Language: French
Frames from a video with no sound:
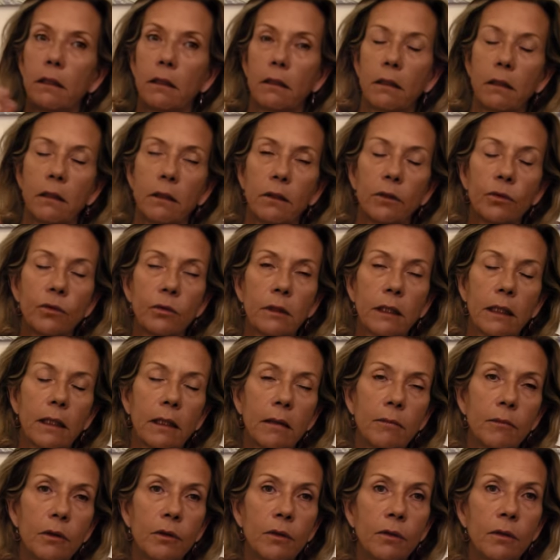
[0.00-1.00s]
Euh,
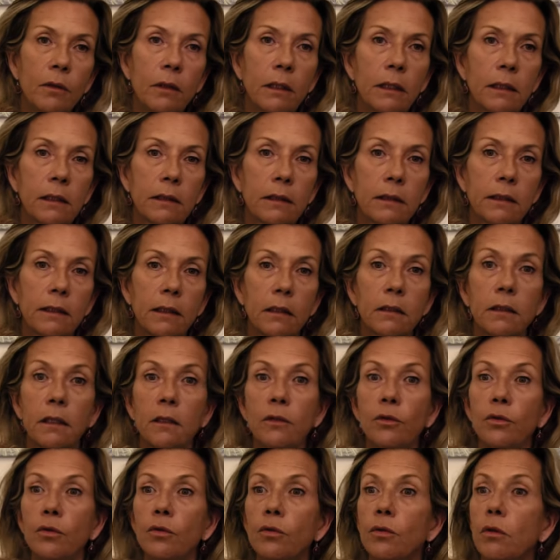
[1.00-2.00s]
contrairement à
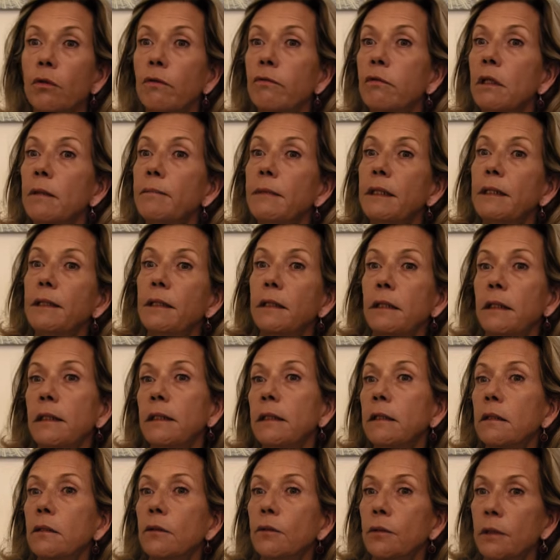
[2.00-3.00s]
certaines autres voies
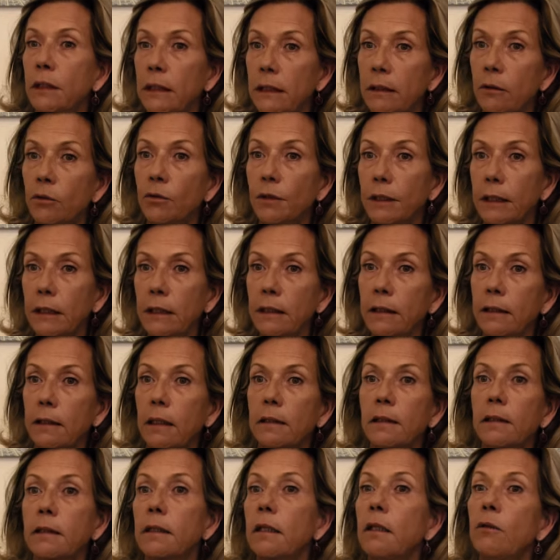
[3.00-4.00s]
mystiques qui consistent
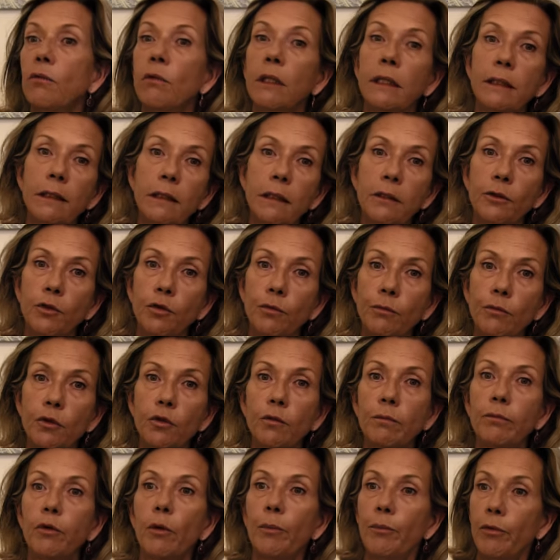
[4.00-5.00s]
à s'éloigner du
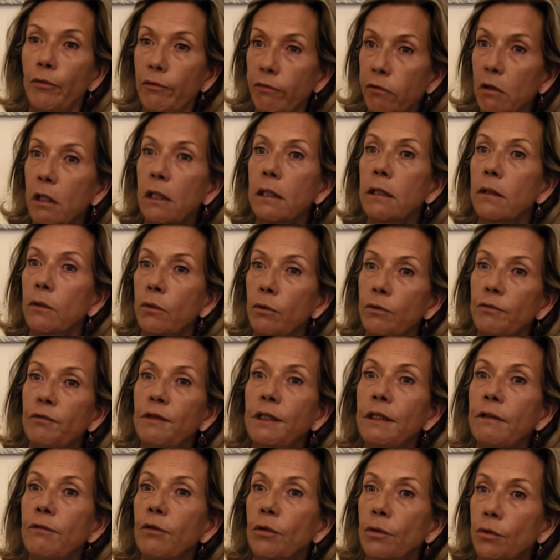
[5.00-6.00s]
monde pour pouvoir
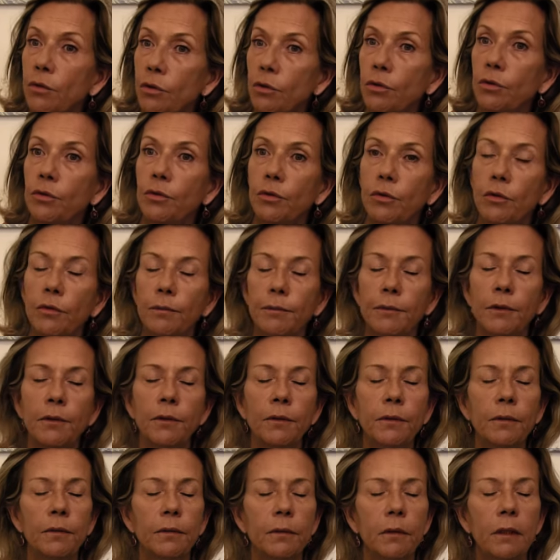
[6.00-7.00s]
vivre
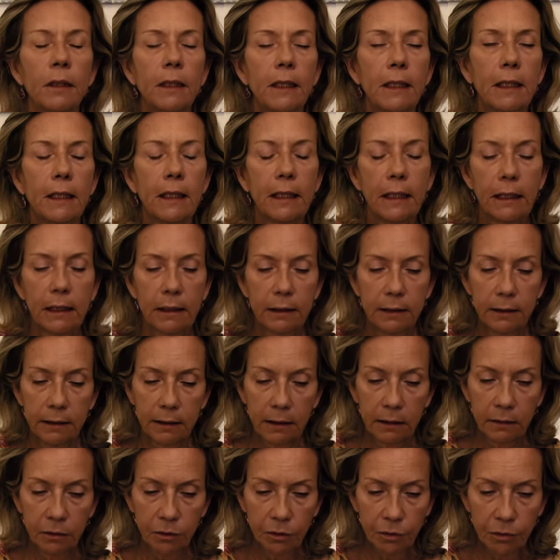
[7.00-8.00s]
justement
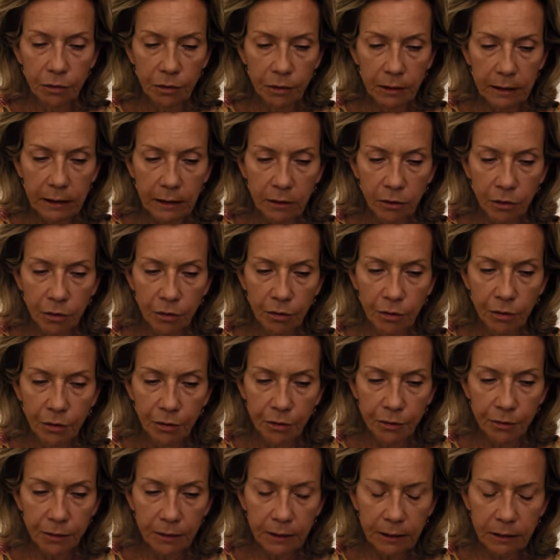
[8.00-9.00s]
euh, cette,
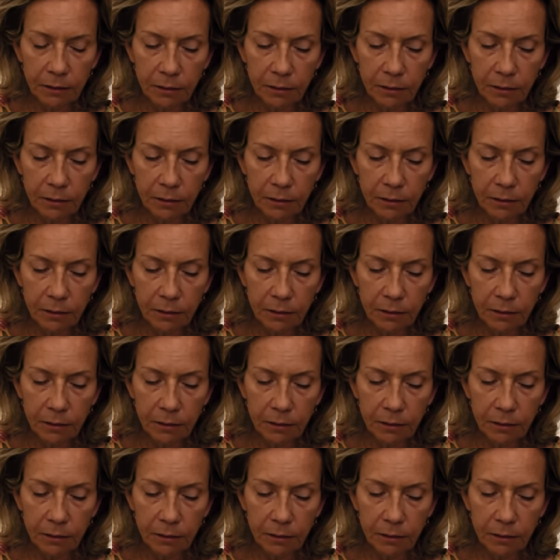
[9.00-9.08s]
reliance